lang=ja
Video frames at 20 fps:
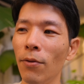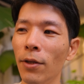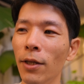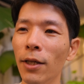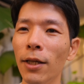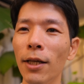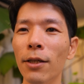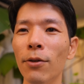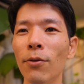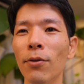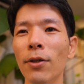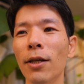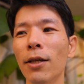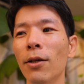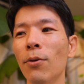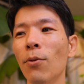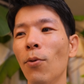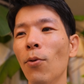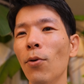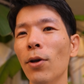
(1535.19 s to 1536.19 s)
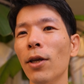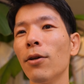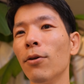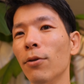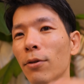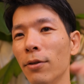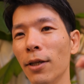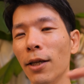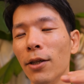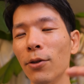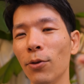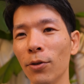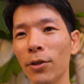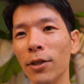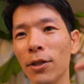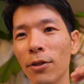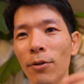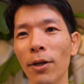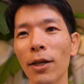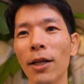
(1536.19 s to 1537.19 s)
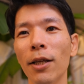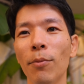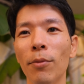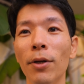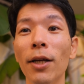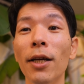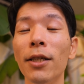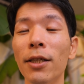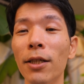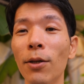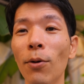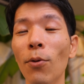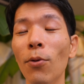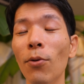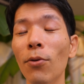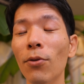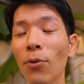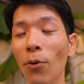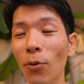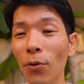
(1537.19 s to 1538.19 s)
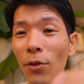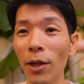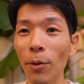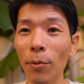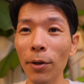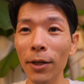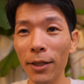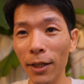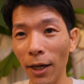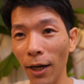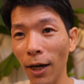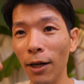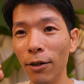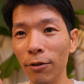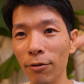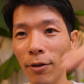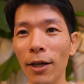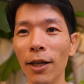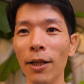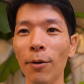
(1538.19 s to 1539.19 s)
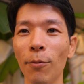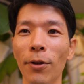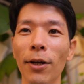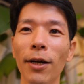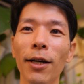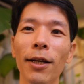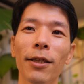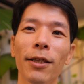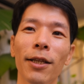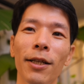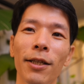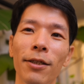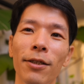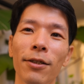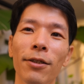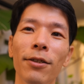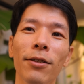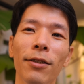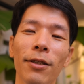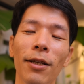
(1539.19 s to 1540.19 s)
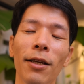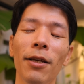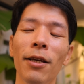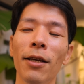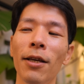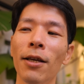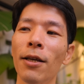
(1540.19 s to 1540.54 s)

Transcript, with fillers: 人間そんなにこう大きく成長してるわけでもないし、おとんでもない下がるわけでもなかったりするんで、